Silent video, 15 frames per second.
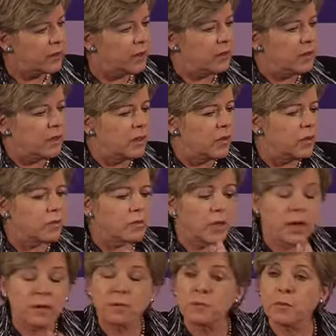Eh, tenemos
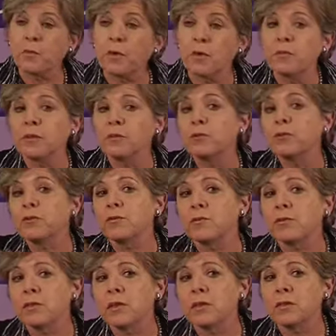graves problemas, muchos de
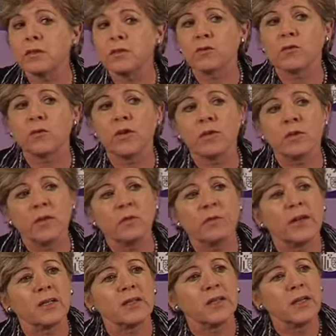ustedes que estuvieron en
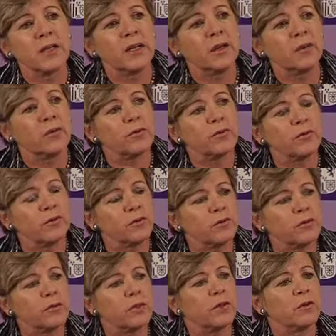Brasilia con
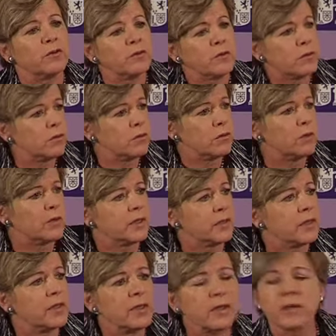nosotros, el consenso de
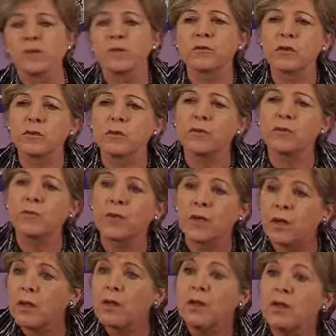Brasilia inclusive
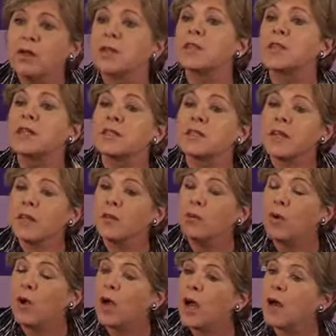fue
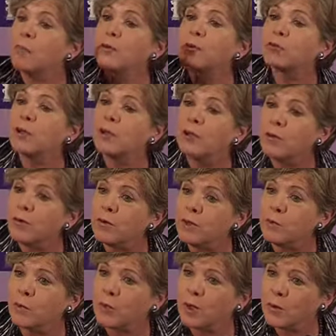rechazado a
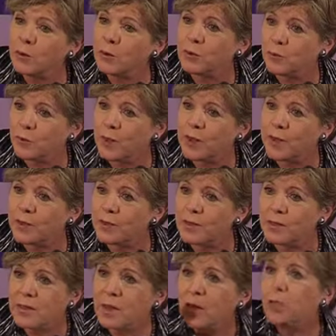posteriori por algunos
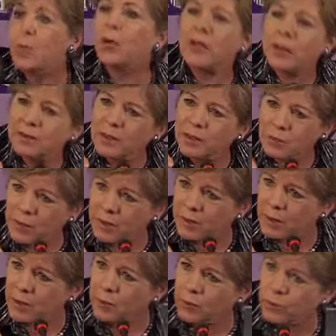países por el tema
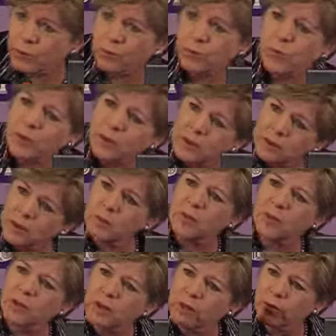del aborto, por el
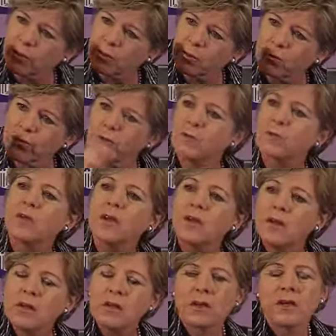tema de la reproducción
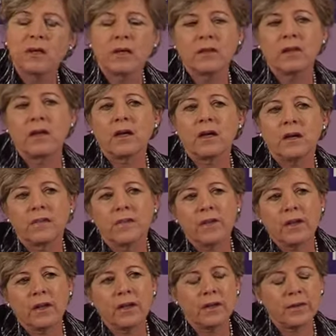eh, de, de,